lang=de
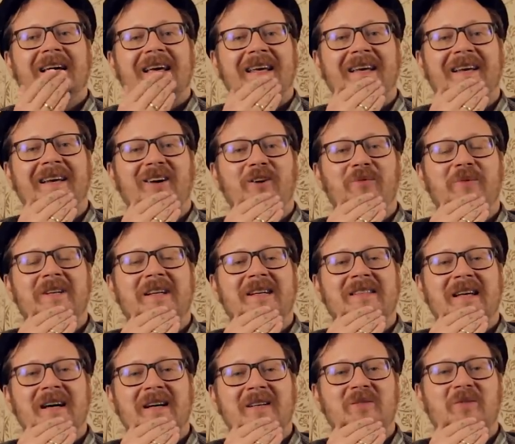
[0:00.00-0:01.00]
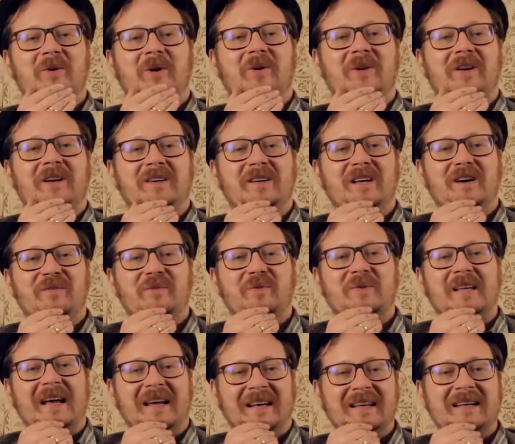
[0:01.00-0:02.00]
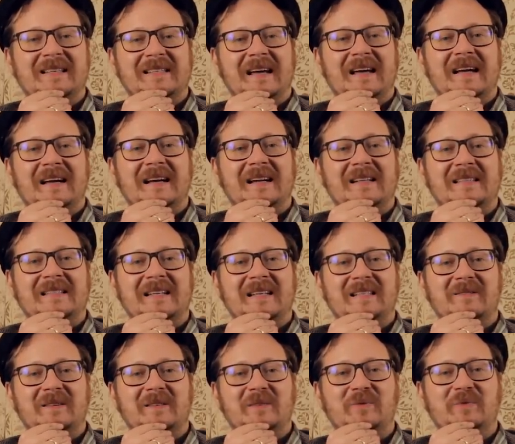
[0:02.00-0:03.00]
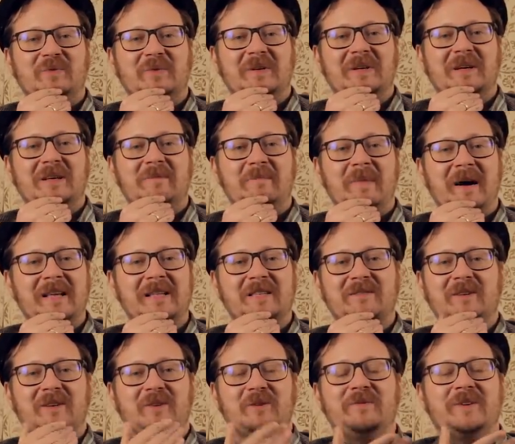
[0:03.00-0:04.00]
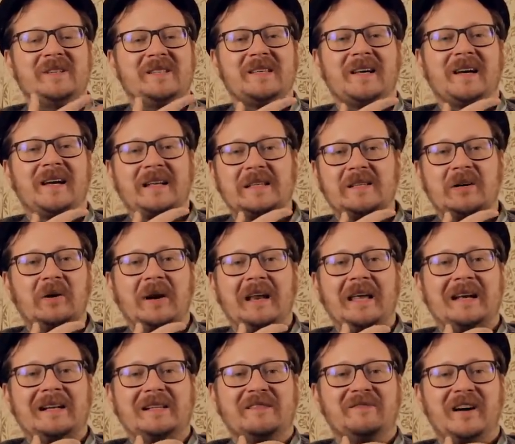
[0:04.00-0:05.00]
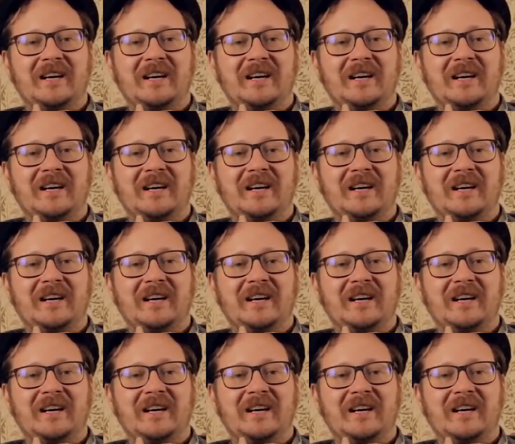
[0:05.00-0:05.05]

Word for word: Ich glaube, da sagst du auch in Interviews andere Sachen als das, was du wirklich meinst, weil du willst ja jetzt auch nicht als